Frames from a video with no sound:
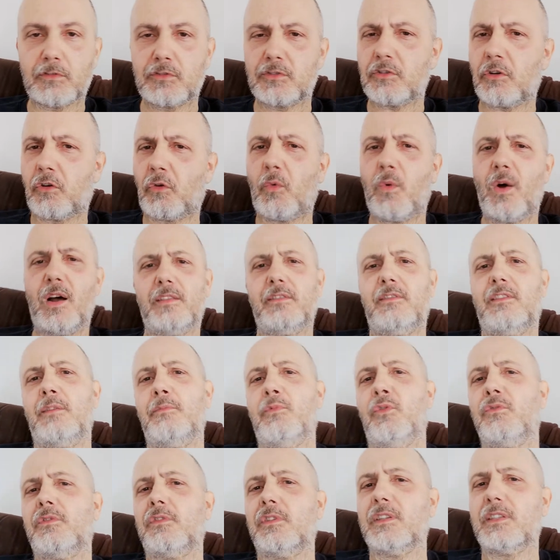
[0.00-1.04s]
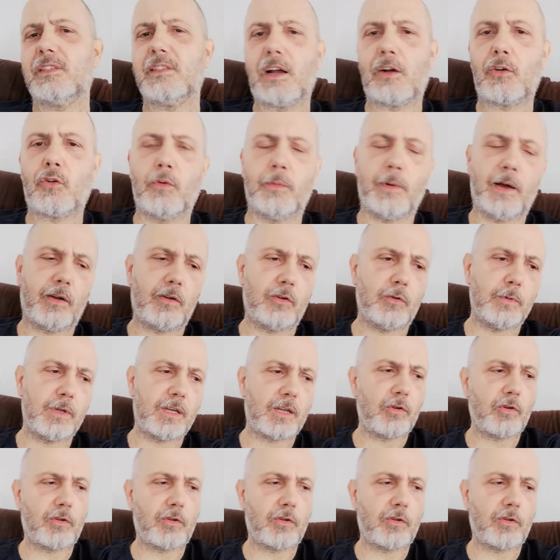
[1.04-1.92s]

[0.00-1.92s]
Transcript: non so quanti punti di stacco, manco mi